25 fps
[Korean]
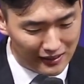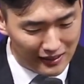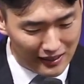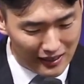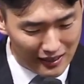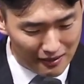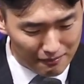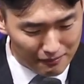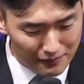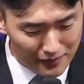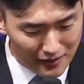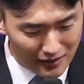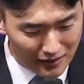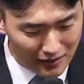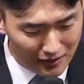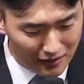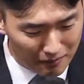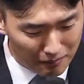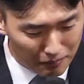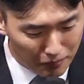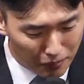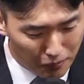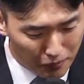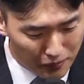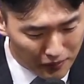함께
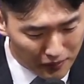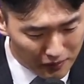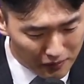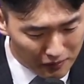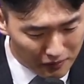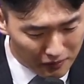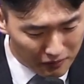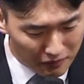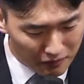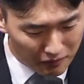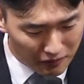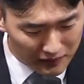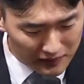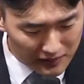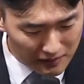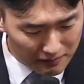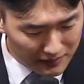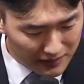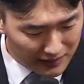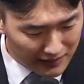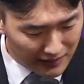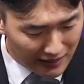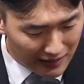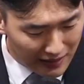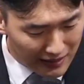보길
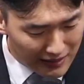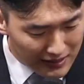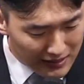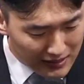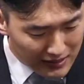원합니다.